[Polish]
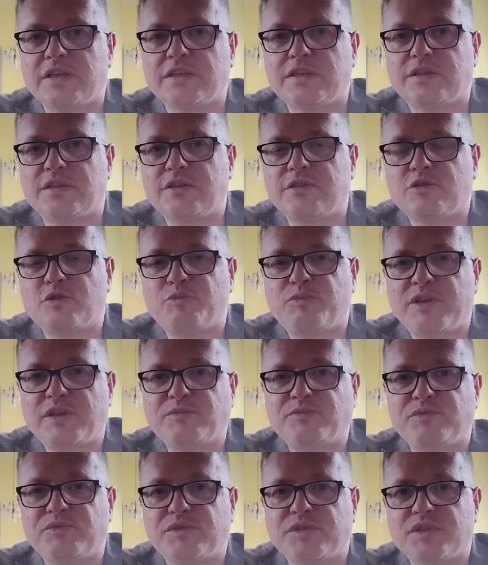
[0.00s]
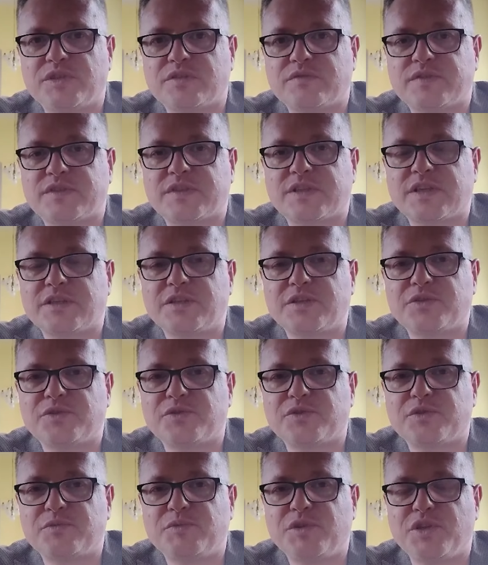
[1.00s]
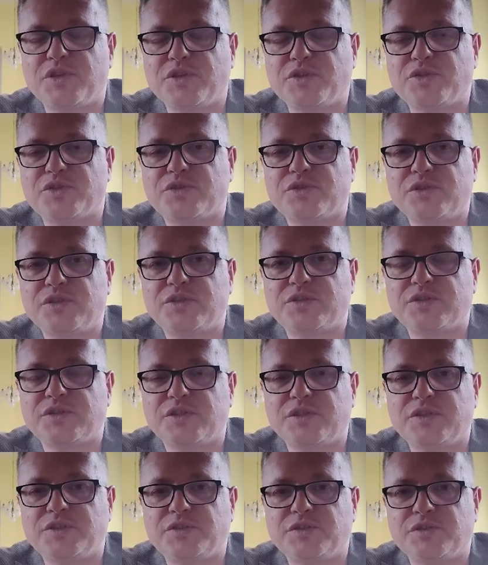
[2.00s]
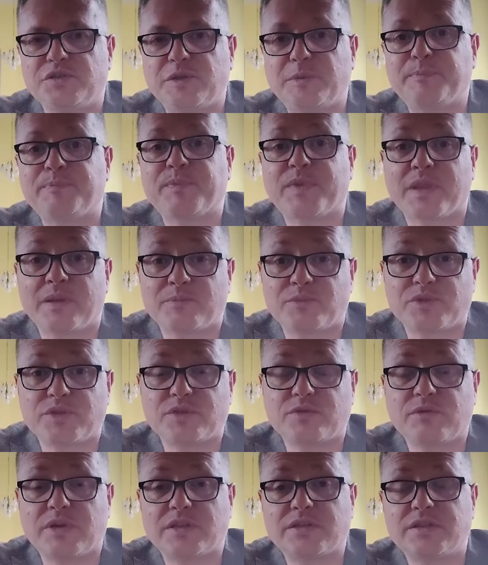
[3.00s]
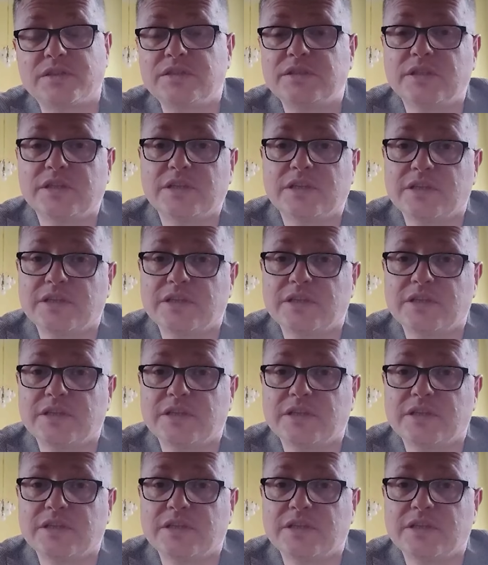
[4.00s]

I tylko Pan Bóg jest w stanie to zmienić, nikt inny. Przykłady?